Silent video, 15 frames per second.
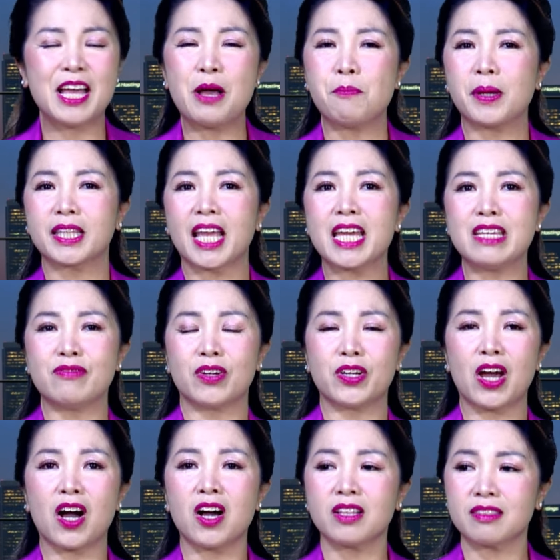mà thay vào
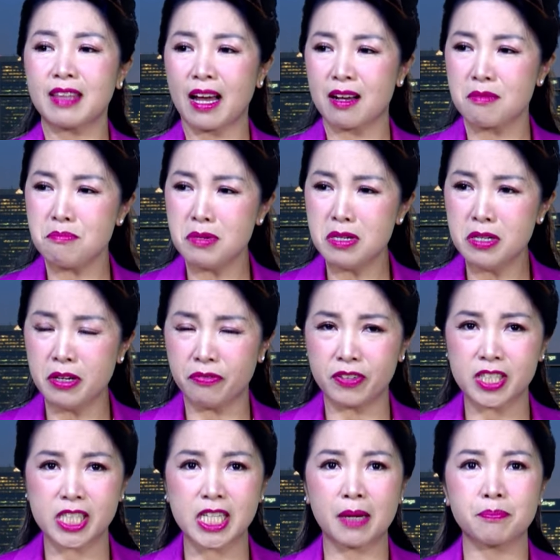đó tăng
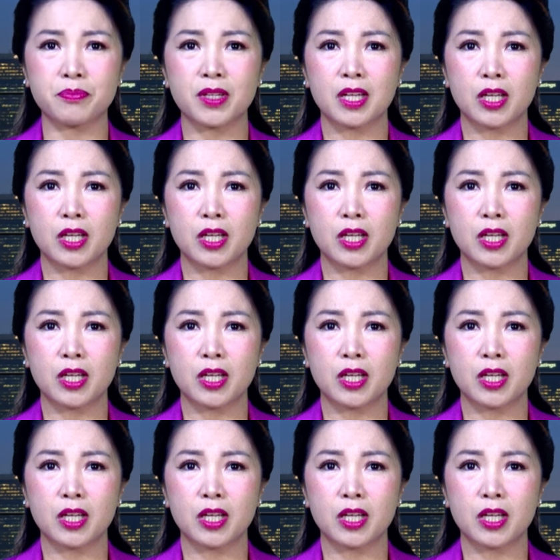10%